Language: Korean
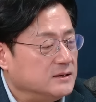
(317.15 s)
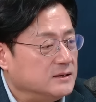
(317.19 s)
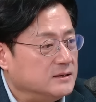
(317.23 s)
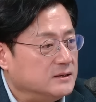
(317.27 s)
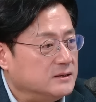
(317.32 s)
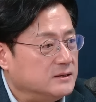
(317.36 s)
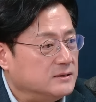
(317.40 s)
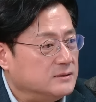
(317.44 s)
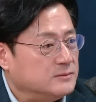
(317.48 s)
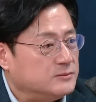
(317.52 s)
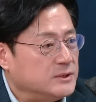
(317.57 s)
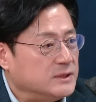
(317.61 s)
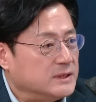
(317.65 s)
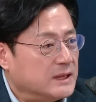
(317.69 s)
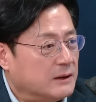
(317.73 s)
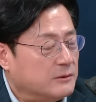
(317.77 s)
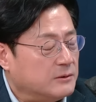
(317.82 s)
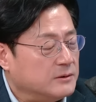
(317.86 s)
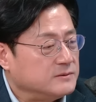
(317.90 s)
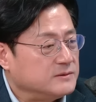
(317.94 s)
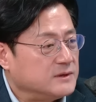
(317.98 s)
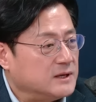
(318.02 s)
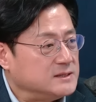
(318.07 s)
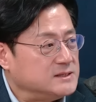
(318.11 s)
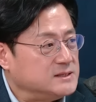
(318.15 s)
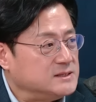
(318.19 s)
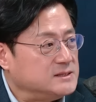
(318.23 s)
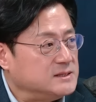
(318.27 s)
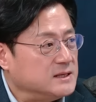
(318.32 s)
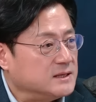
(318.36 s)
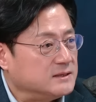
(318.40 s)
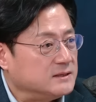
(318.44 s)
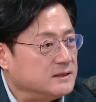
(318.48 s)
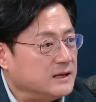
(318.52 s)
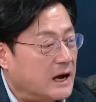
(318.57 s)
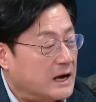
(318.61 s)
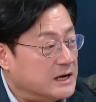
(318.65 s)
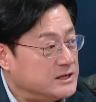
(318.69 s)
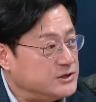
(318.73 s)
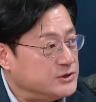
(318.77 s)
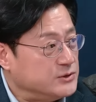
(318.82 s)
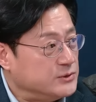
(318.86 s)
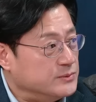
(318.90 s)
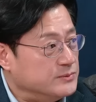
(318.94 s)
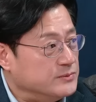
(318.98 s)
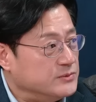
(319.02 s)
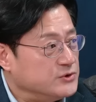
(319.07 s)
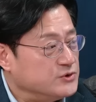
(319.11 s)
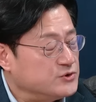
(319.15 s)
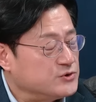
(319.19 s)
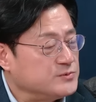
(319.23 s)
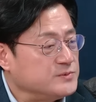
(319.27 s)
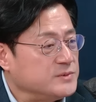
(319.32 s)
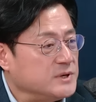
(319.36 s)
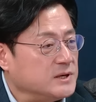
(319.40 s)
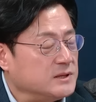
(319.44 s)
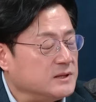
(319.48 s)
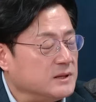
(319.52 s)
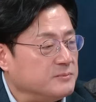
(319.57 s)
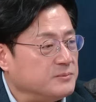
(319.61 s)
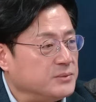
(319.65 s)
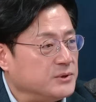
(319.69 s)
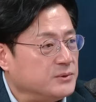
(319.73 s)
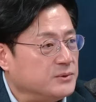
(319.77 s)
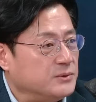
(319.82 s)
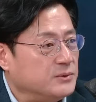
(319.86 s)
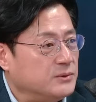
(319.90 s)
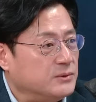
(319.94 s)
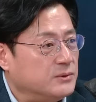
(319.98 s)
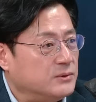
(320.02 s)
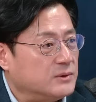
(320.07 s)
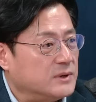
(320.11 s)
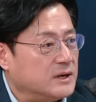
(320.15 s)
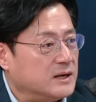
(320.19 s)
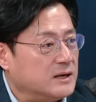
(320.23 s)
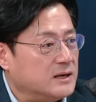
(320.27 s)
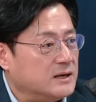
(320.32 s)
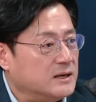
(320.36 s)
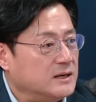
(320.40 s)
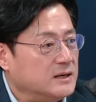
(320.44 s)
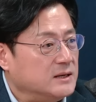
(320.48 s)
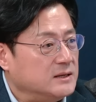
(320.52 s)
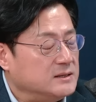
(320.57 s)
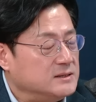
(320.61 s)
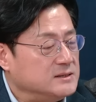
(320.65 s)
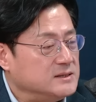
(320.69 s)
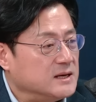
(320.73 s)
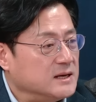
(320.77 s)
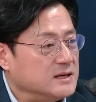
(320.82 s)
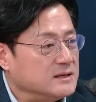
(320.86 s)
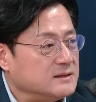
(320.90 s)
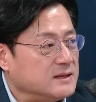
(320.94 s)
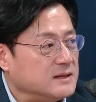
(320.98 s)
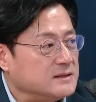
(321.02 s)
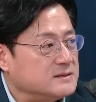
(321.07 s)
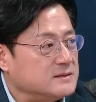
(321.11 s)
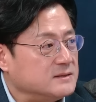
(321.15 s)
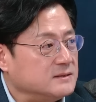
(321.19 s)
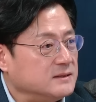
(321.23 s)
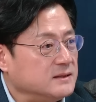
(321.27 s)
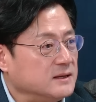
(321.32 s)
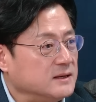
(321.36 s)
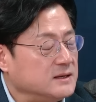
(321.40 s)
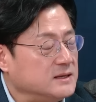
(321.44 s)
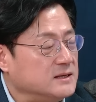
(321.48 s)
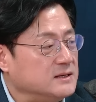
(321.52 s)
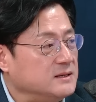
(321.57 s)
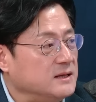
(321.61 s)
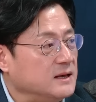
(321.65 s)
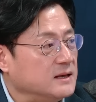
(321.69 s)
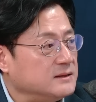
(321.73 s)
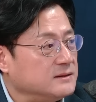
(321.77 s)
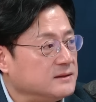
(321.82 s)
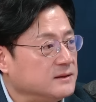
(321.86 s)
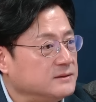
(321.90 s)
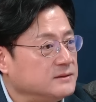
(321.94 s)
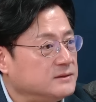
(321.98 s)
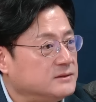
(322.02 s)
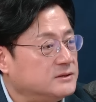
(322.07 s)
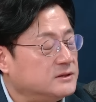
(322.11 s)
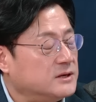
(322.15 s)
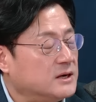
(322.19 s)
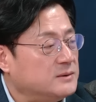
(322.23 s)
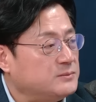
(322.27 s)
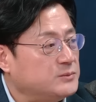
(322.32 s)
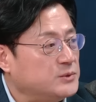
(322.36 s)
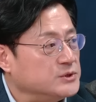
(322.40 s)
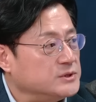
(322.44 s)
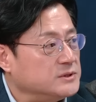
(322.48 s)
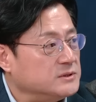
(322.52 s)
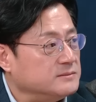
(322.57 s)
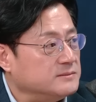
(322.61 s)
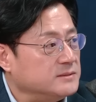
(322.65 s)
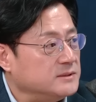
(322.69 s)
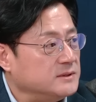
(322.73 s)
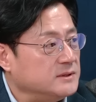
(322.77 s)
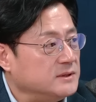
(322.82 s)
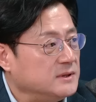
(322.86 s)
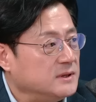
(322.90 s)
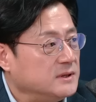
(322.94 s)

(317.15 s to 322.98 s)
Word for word: 어, 우리 당원과 지지자들의 아쉬움 추미애 대표가 의장이 됐을 때 기대했던 그러한 모습을